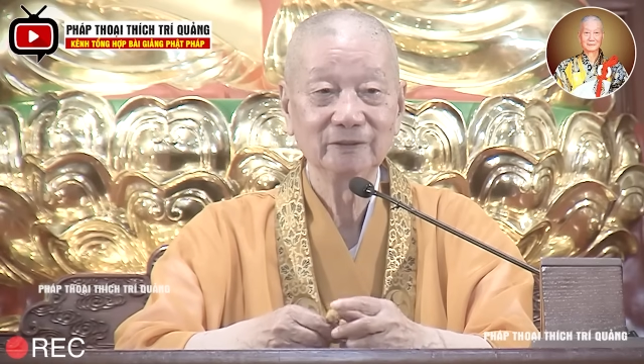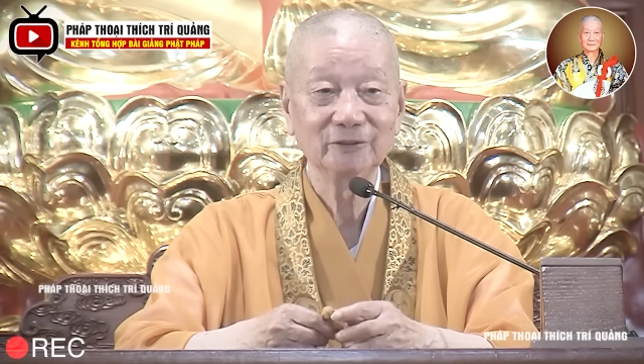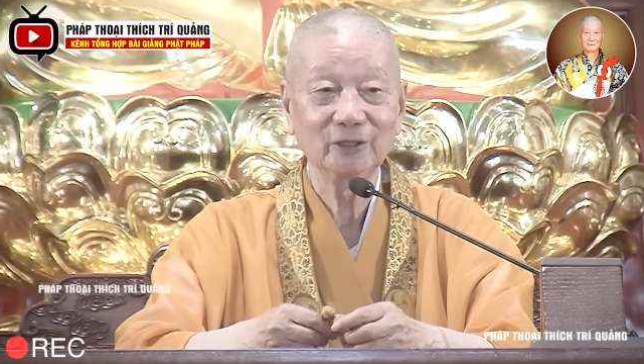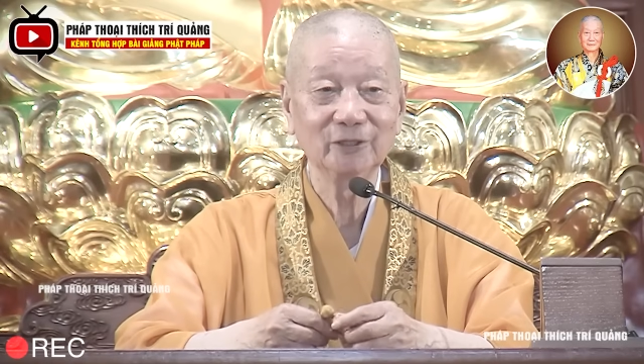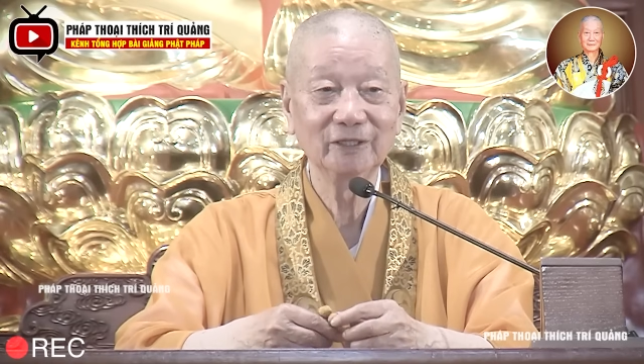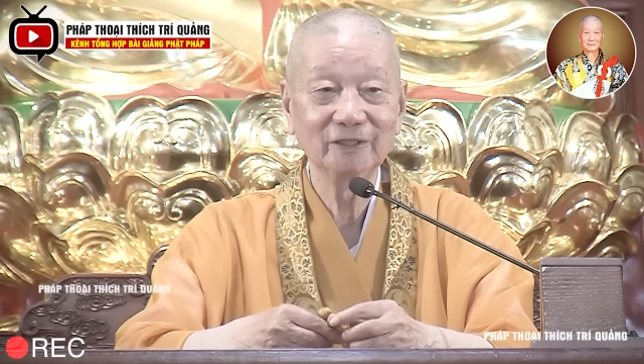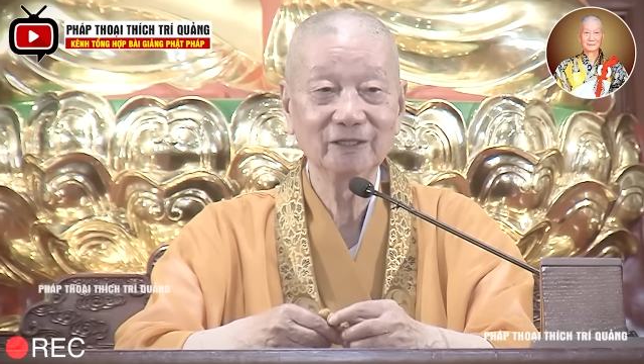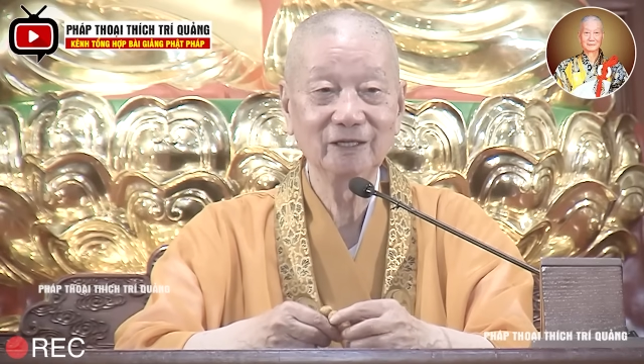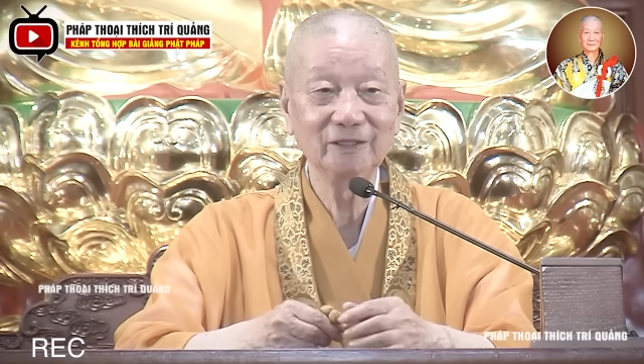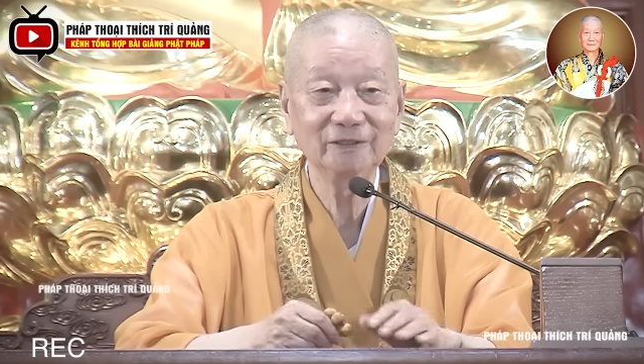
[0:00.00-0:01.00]
Cho nên
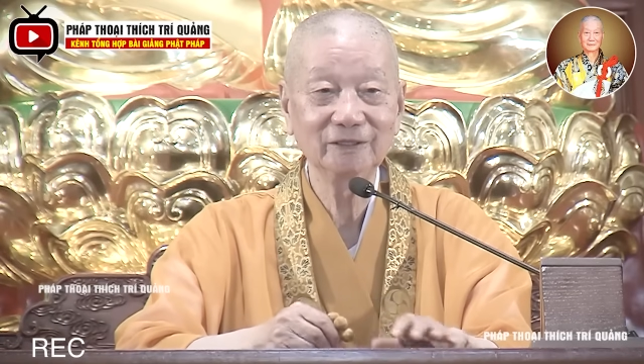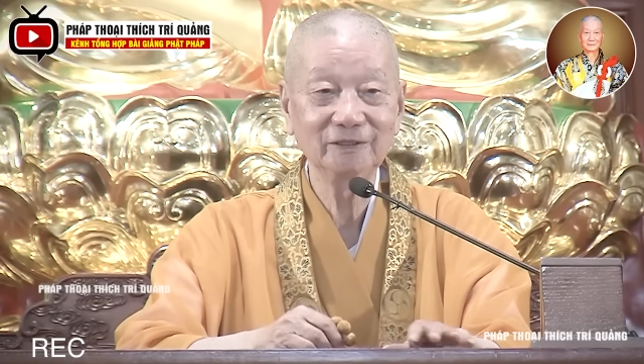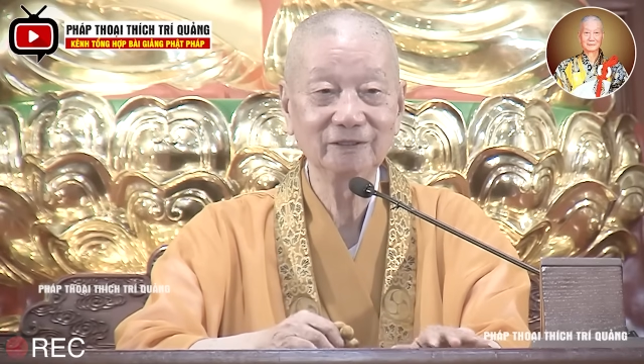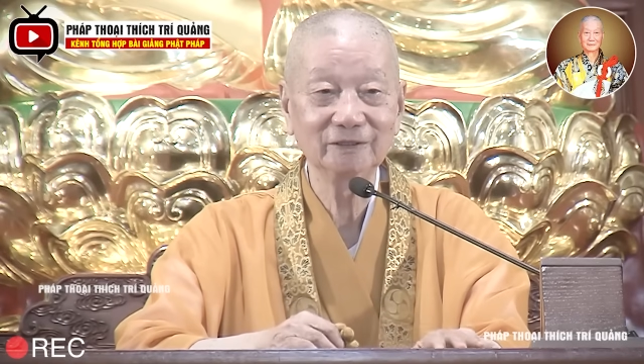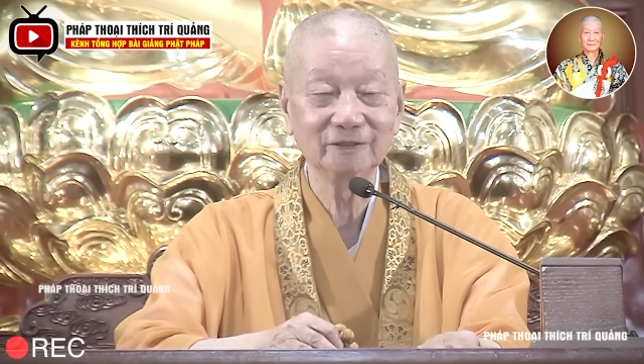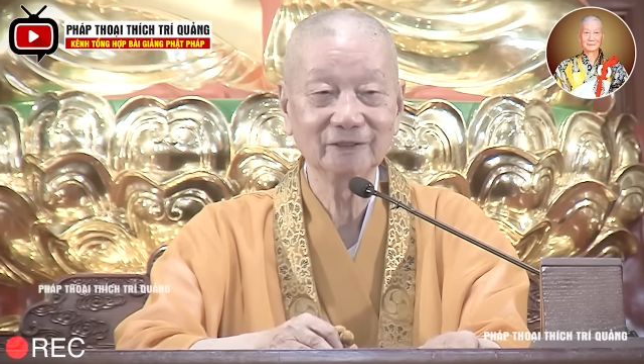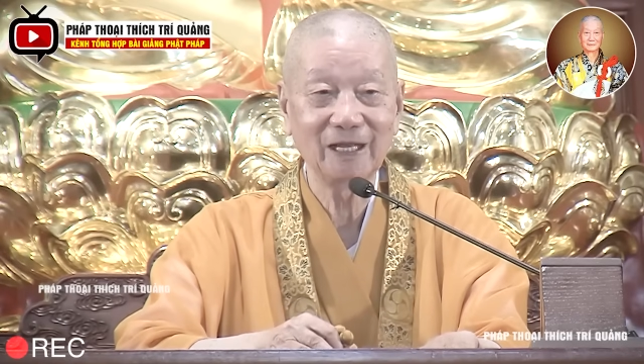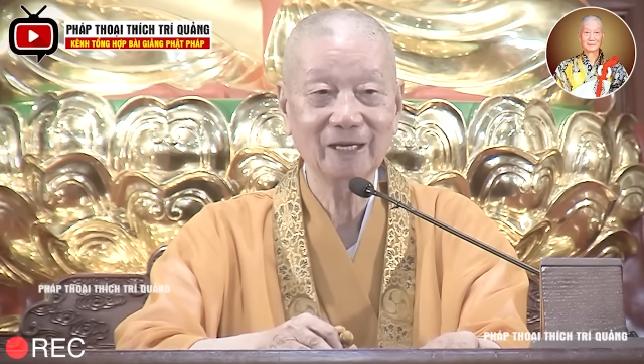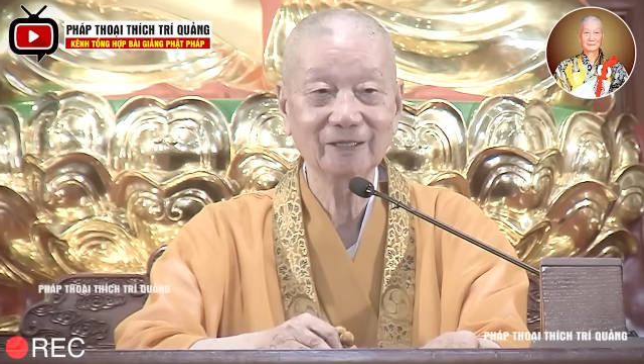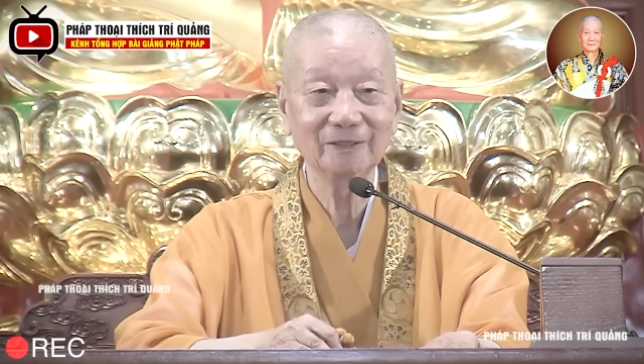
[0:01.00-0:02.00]
ở thế giới cực
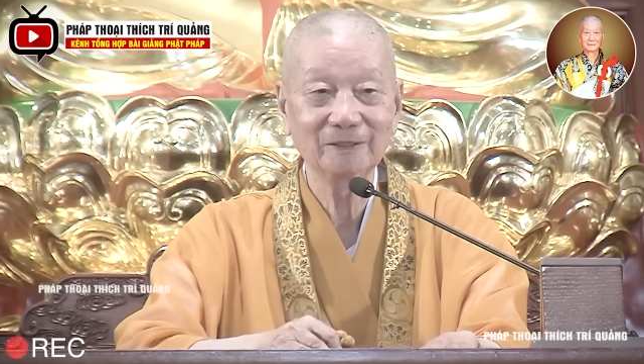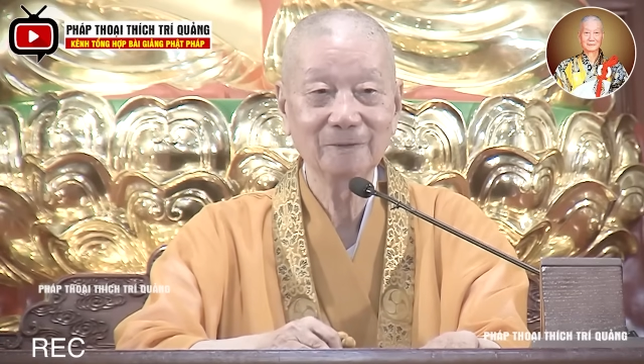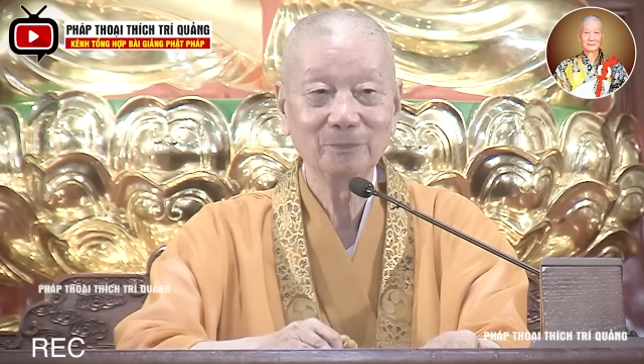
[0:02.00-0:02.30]
lạc á,